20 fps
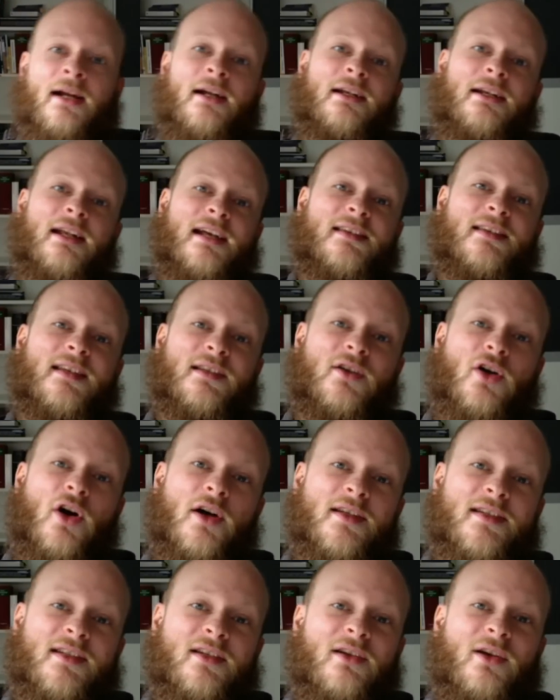Das ist
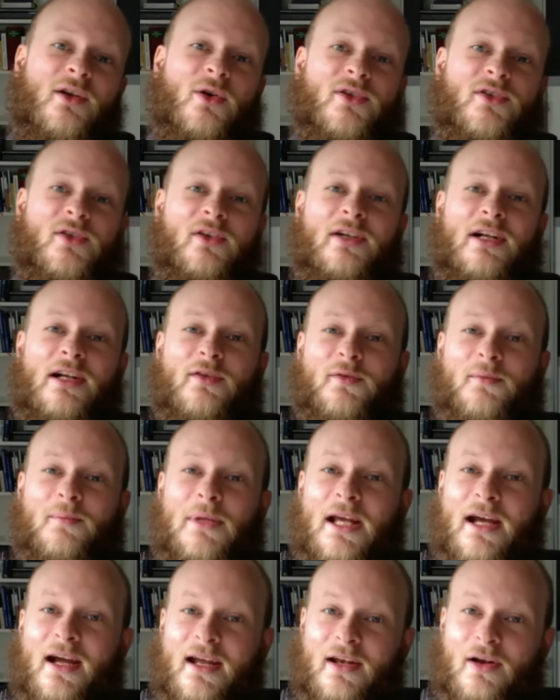kostenlos und hilft
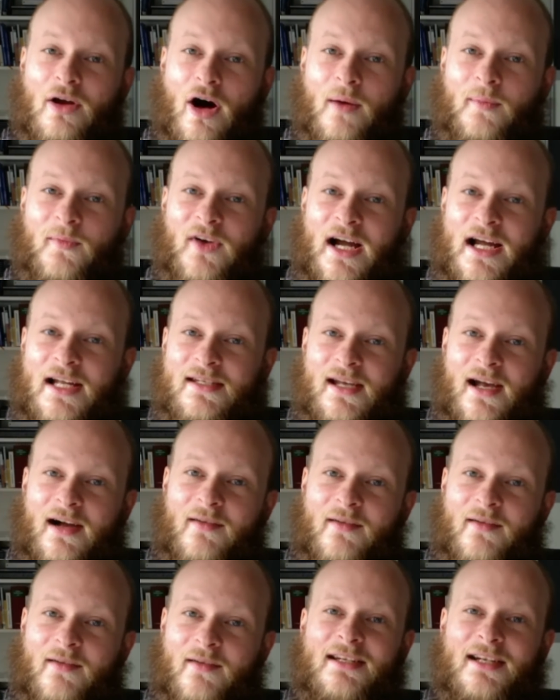mir enorm
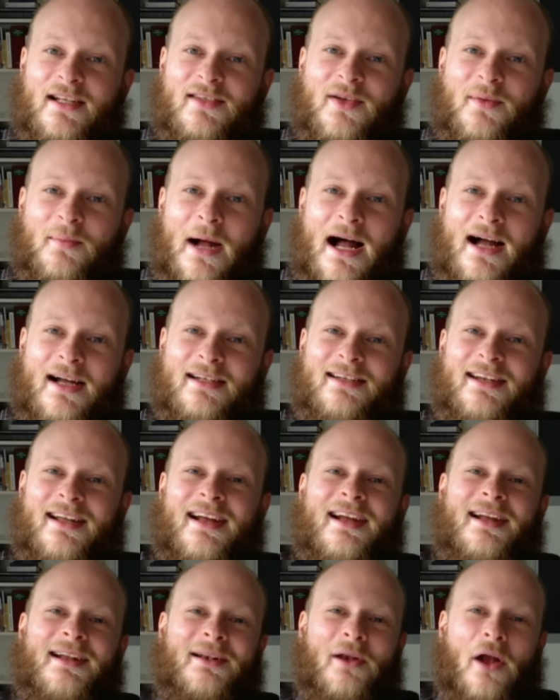weiter, weiterzumachen,
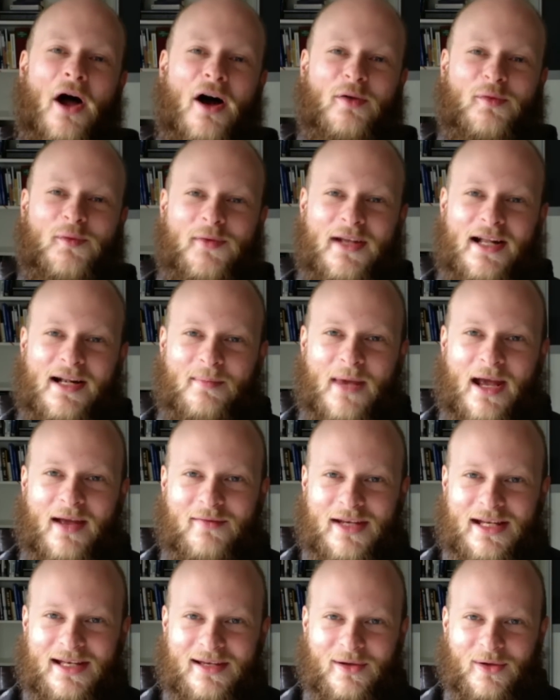noch viel mehr
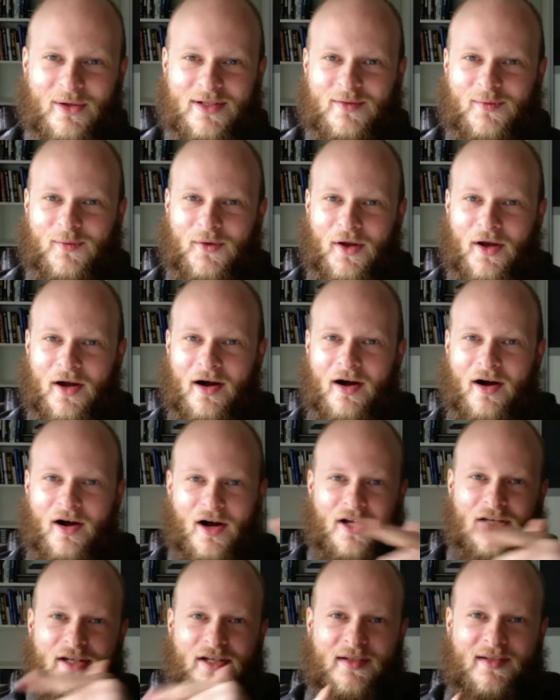Videos für
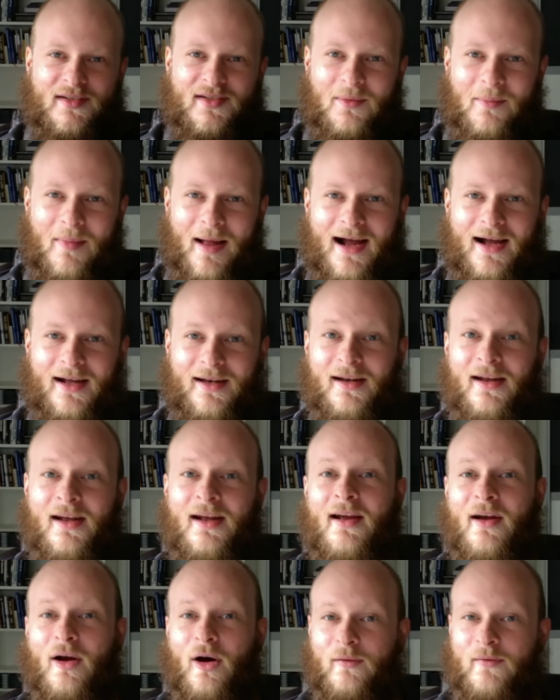euch zu machen.
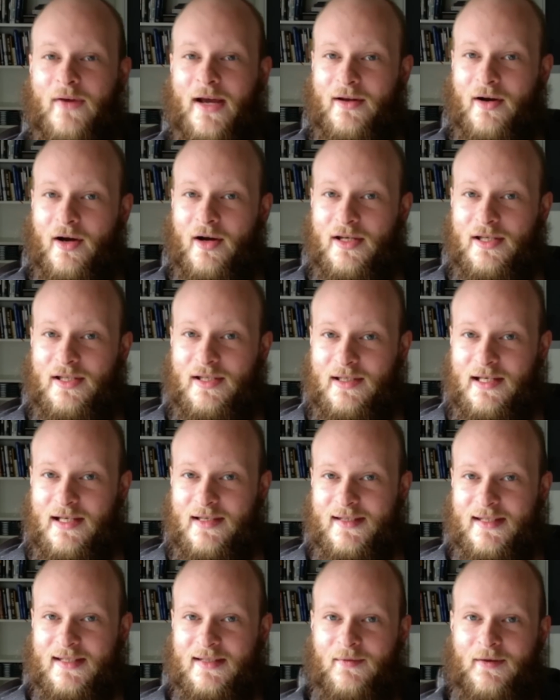Und wenn euch
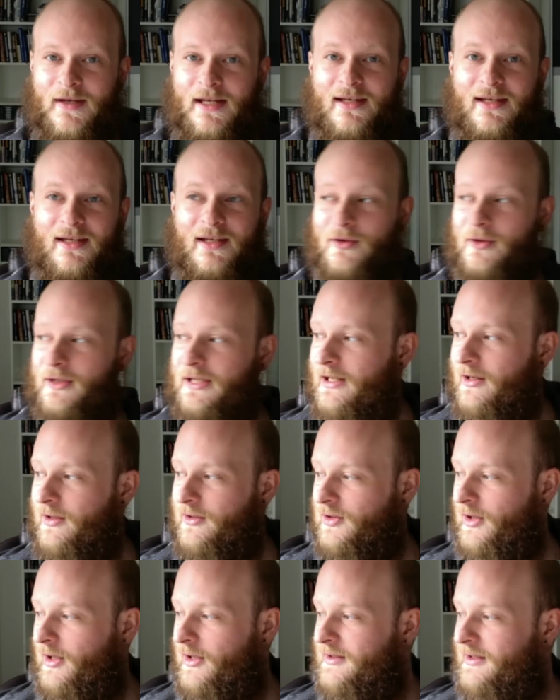dieses Video hier
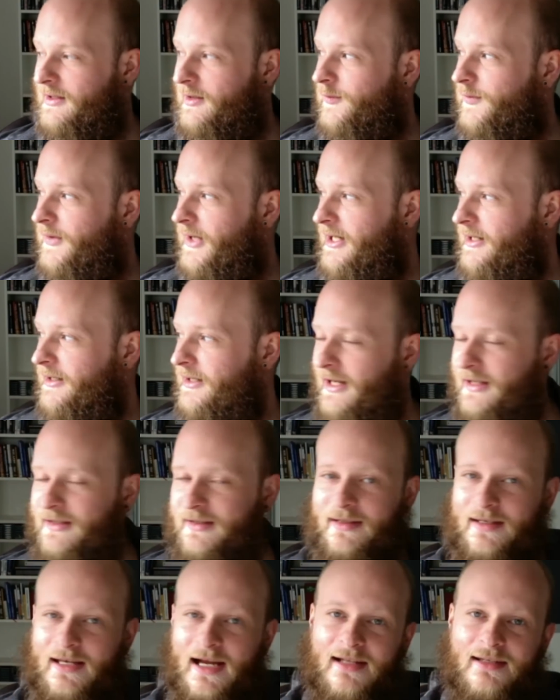und heute gefallen
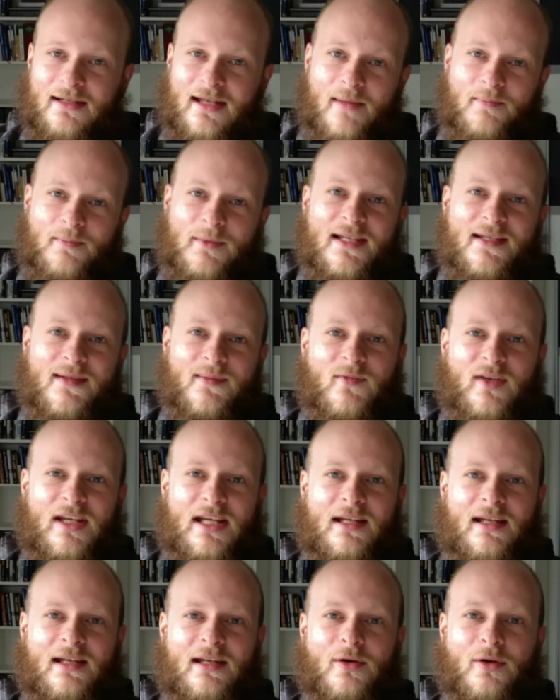hat, dann gebt diesem
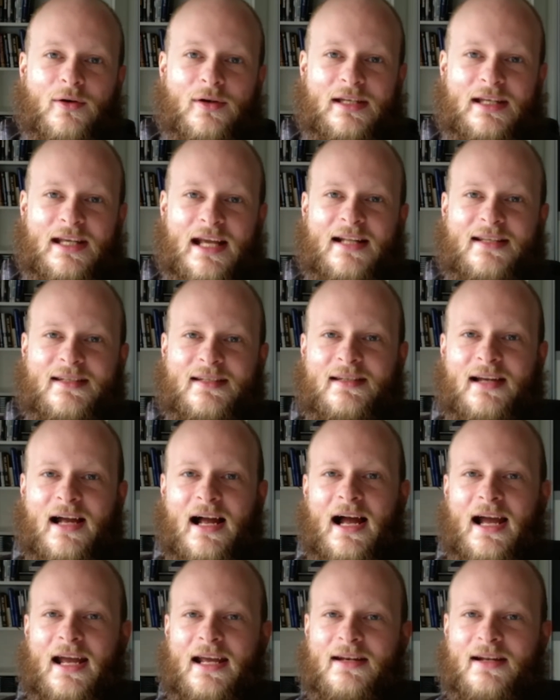Video jetzt
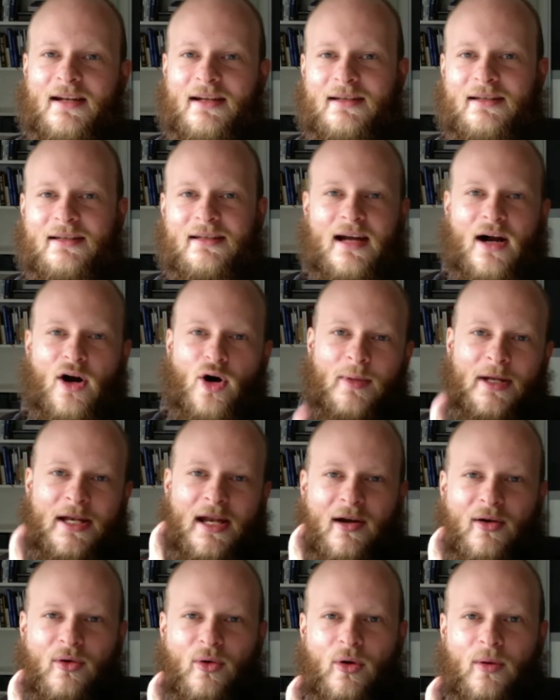einen Daumen
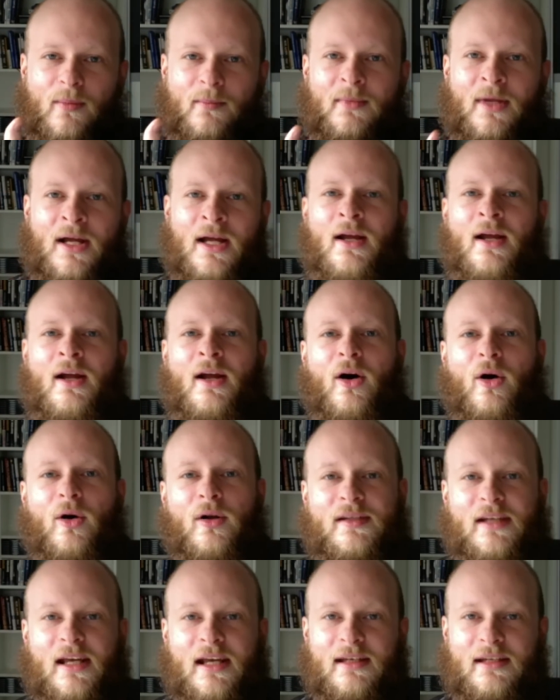nach oben
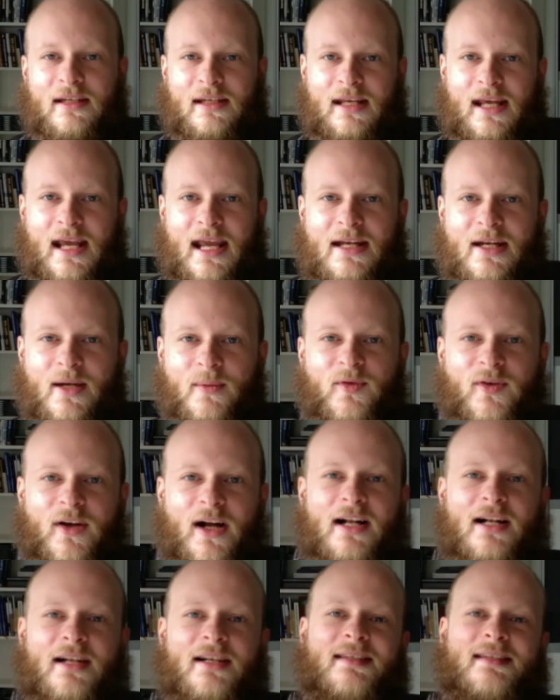und in jedem
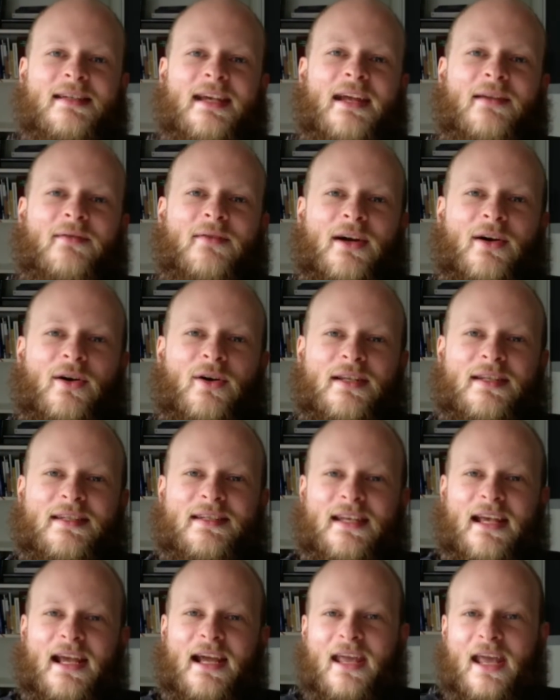Fall sehen wir uns
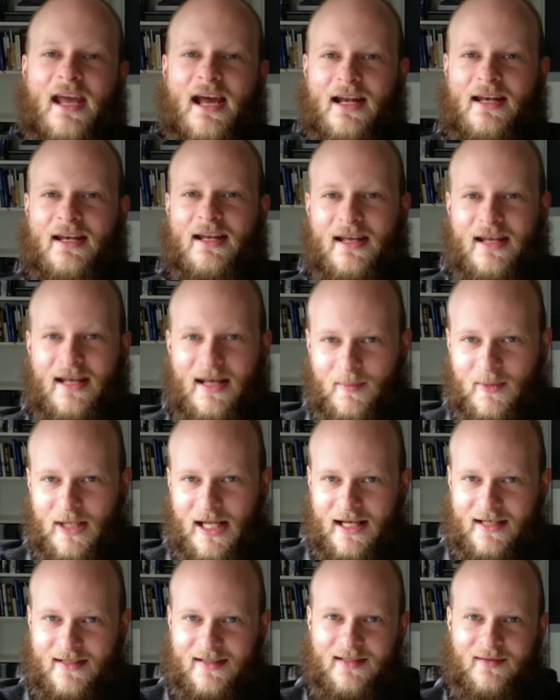sehr gerne im
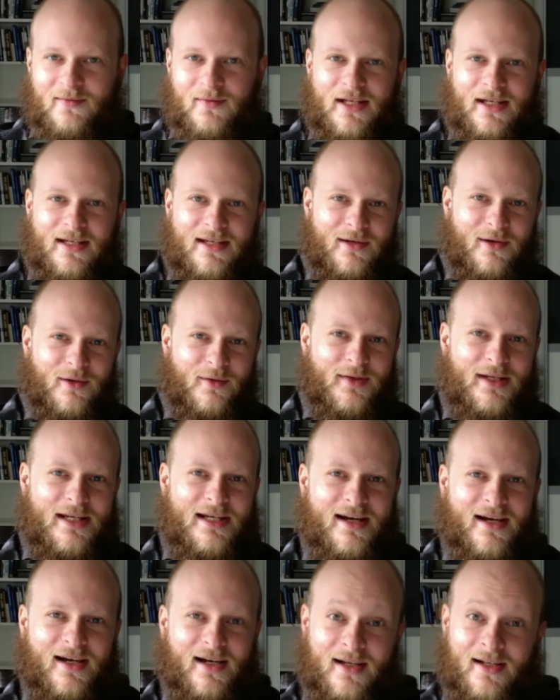nächsten Video
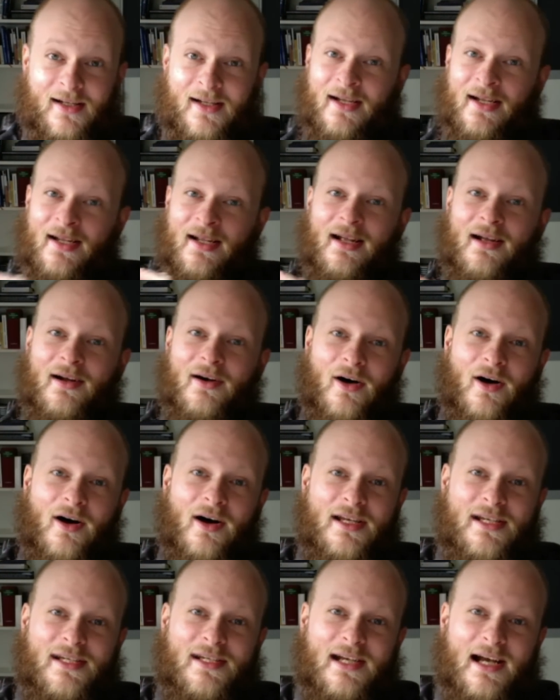wieder.
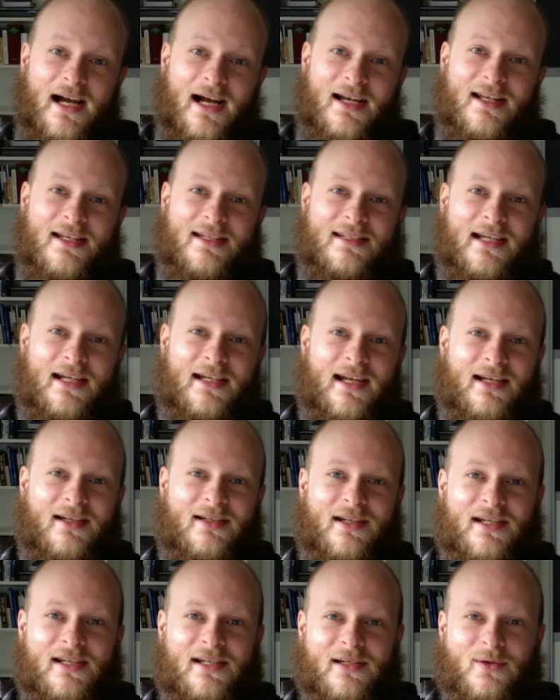Euch alles
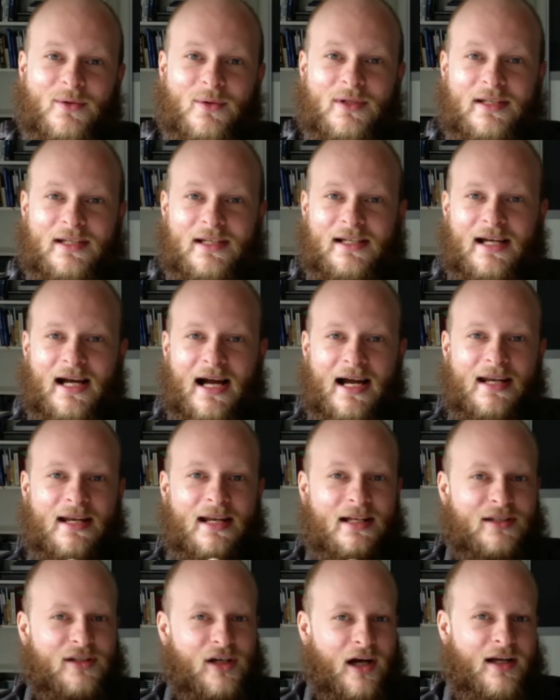erdenklich Gute,
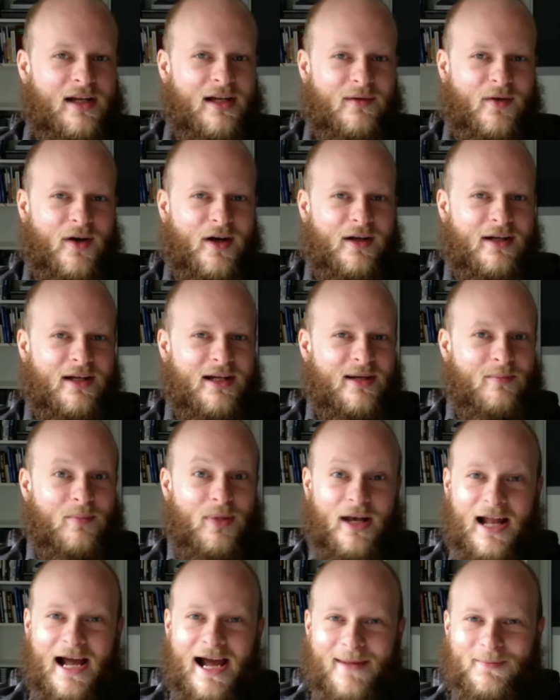eine tolle Woche,
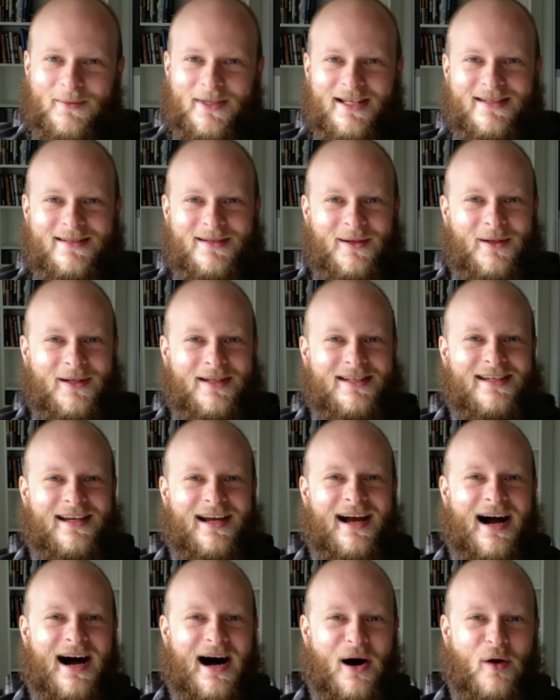bleibt gesund,
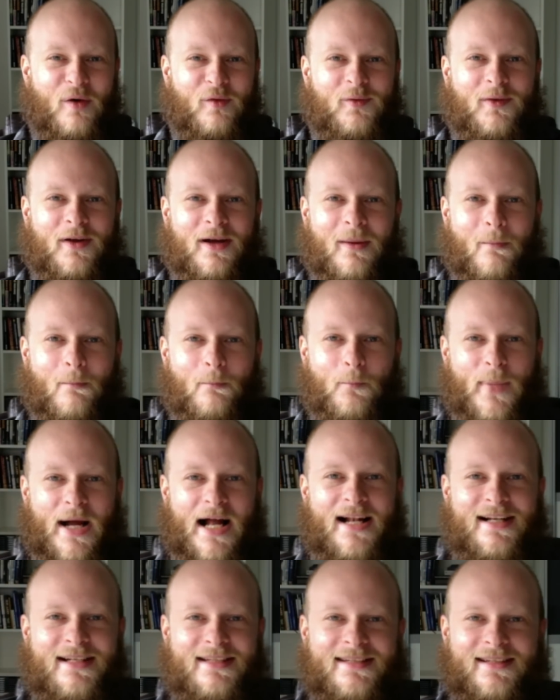auf
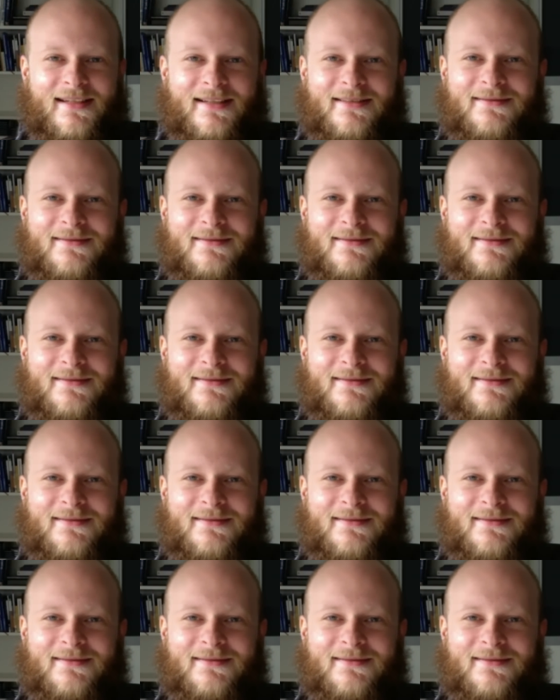bald!